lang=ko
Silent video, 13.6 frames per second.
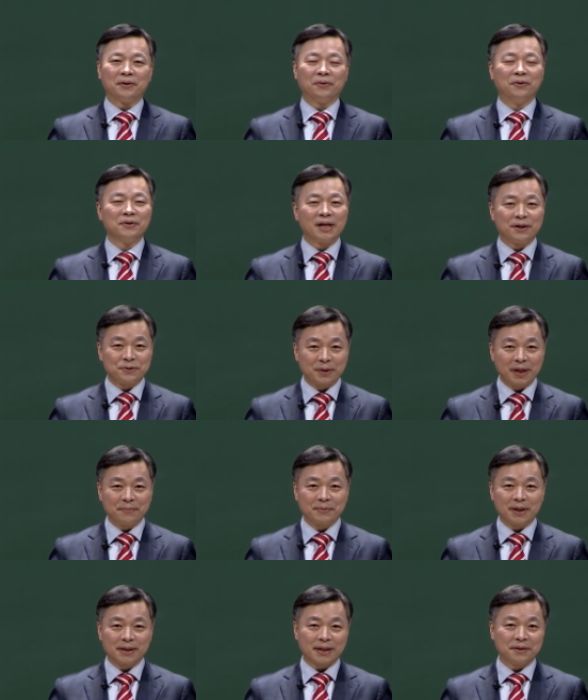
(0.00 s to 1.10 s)
온 가족이
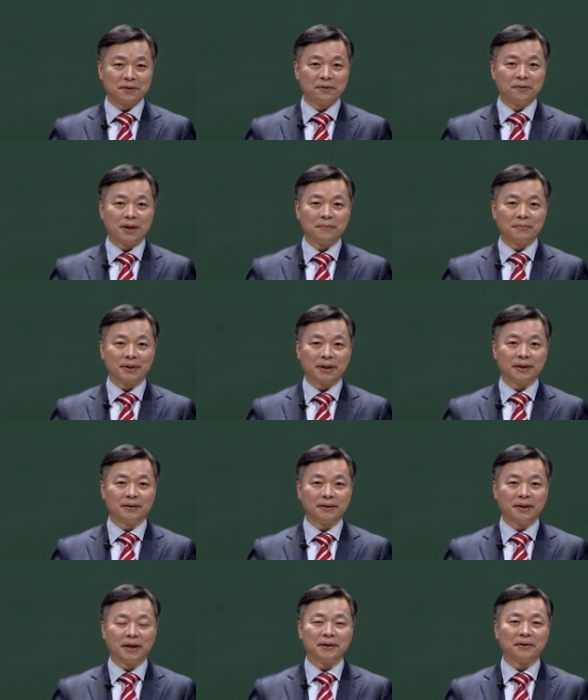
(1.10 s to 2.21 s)
함께 자녀들과 함께
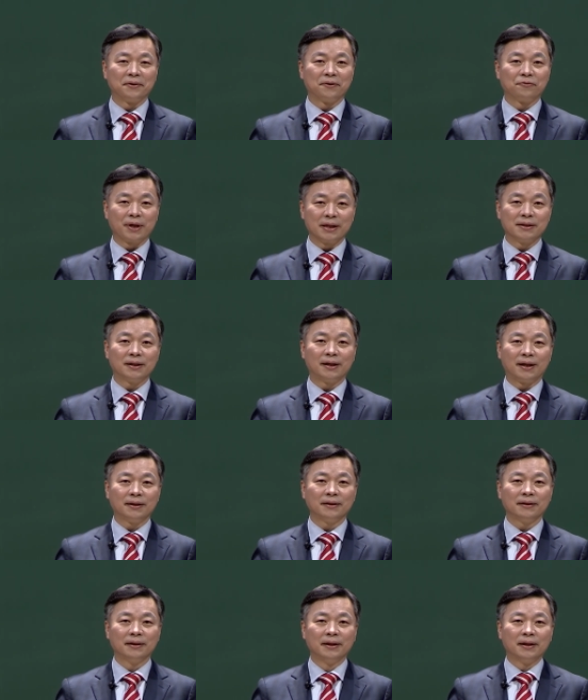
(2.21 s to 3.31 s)
드리게 된 건 굉장한